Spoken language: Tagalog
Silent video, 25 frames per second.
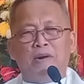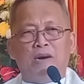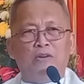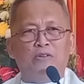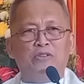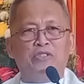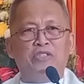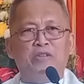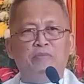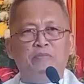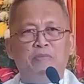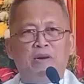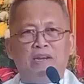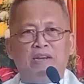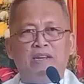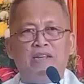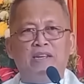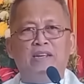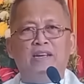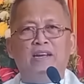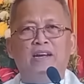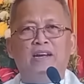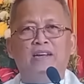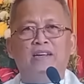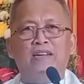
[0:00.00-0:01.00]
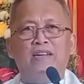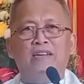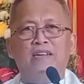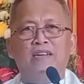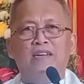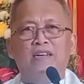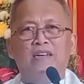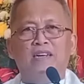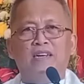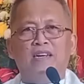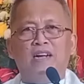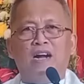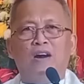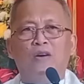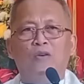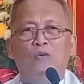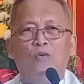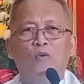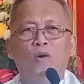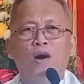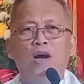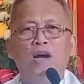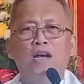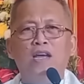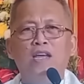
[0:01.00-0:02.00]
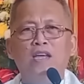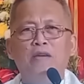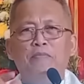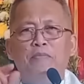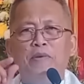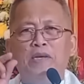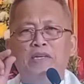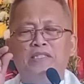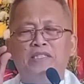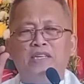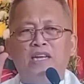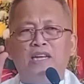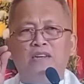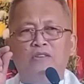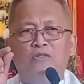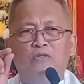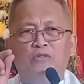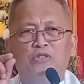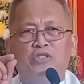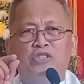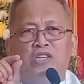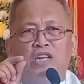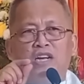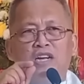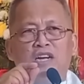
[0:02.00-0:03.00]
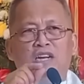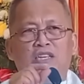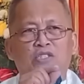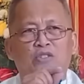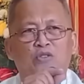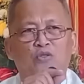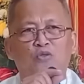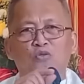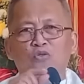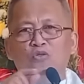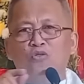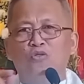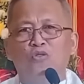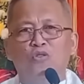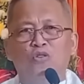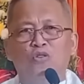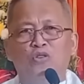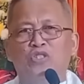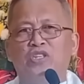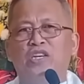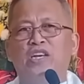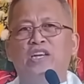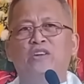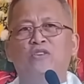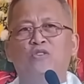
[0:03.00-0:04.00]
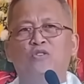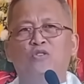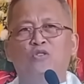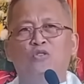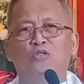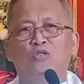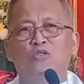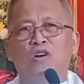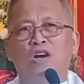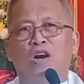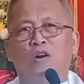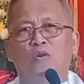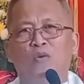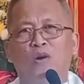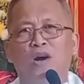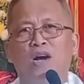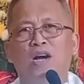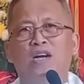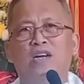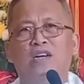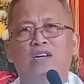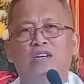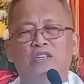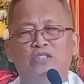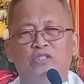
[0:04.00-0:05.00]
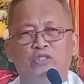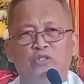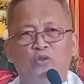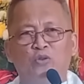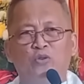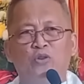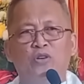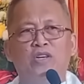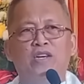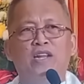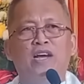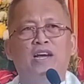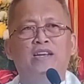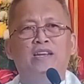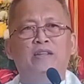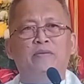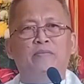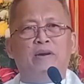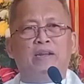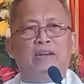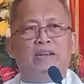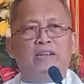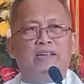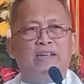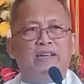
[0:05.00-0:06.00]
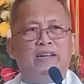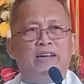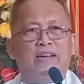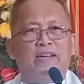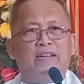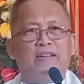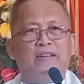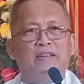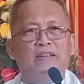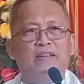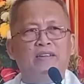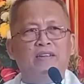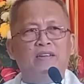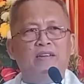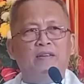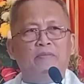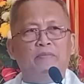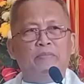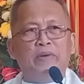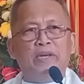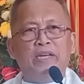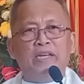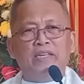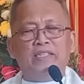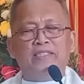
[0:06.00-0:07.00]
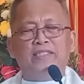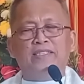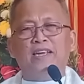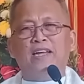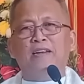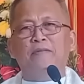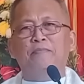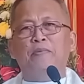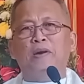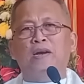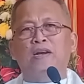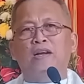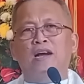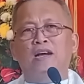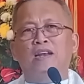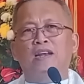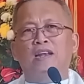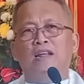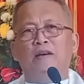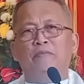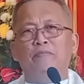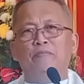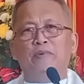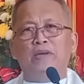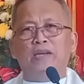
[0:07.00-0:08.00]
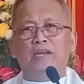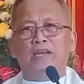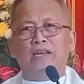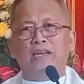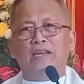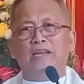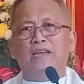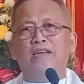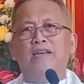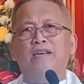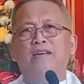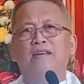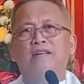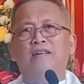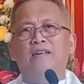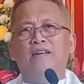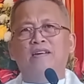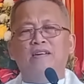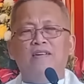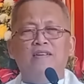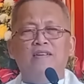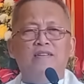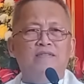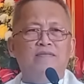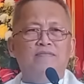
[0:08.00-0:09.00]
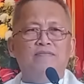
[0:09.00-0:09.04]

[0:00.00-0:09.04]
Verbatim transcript: nga mao si Maria nga way bisan usa ka sugo os Ginoo nga wa sunda ni Maria bisan pag ang labing